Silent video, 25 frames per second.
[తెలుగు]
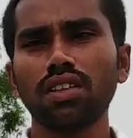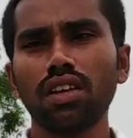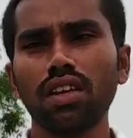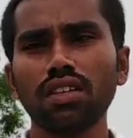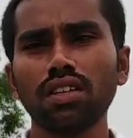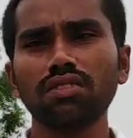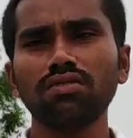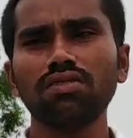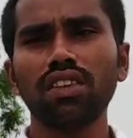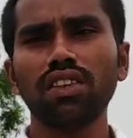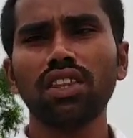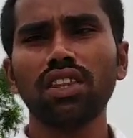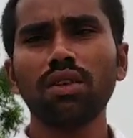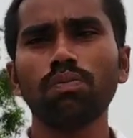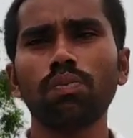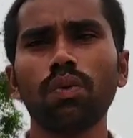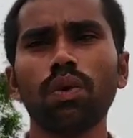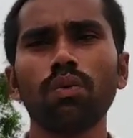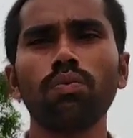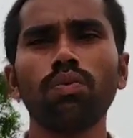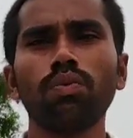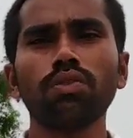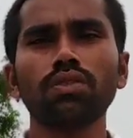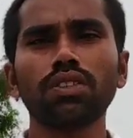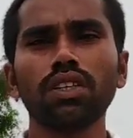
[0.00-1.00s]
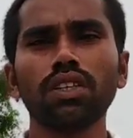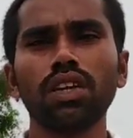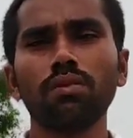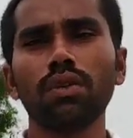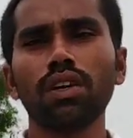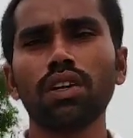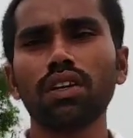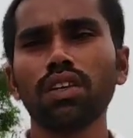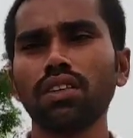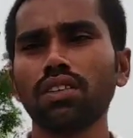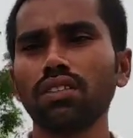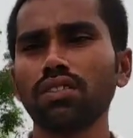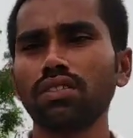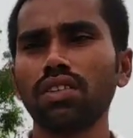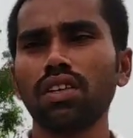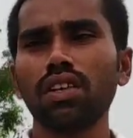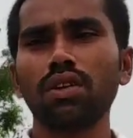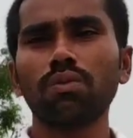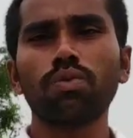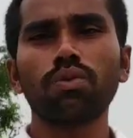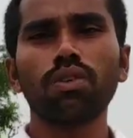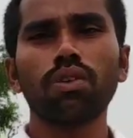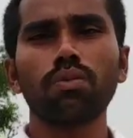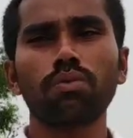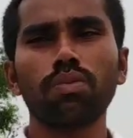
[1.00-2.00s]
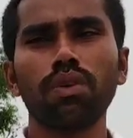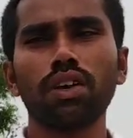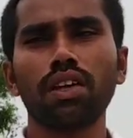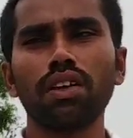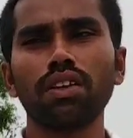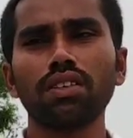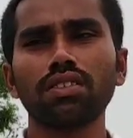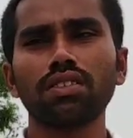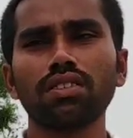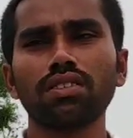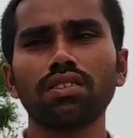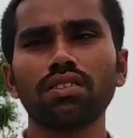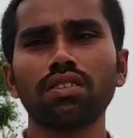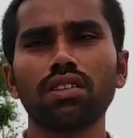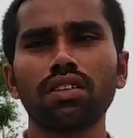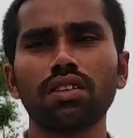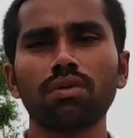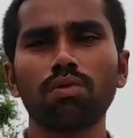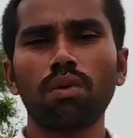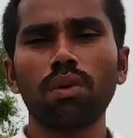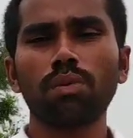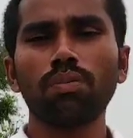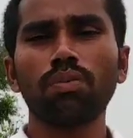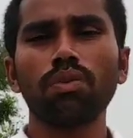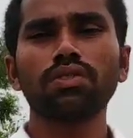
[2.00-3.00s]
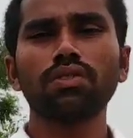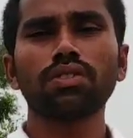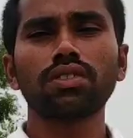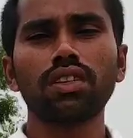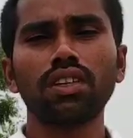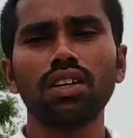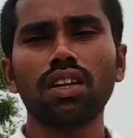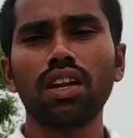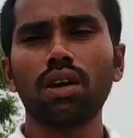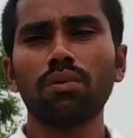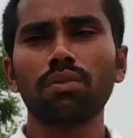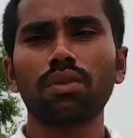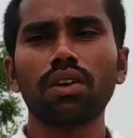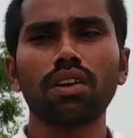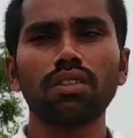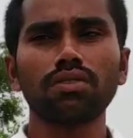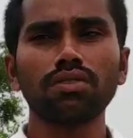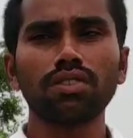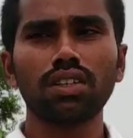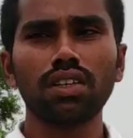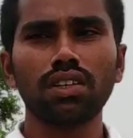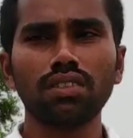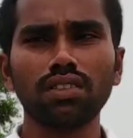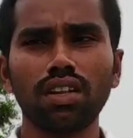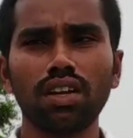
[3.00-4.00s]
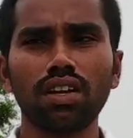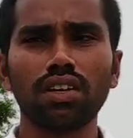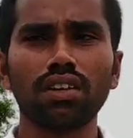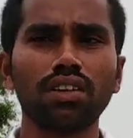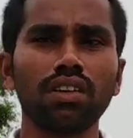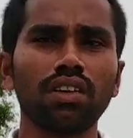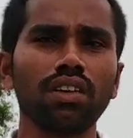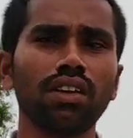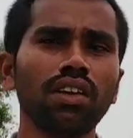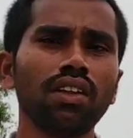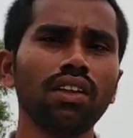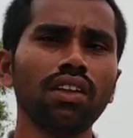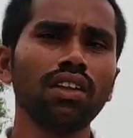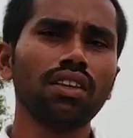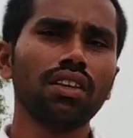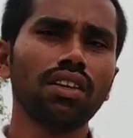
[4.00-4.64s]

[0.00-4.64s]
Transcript: సరస్వతి పంప్ హౌస్గా మనకి సిరిపురం బ్యారేజ్కి పంప్ హౌస్కి నామకరణం చేయడం జరిగింది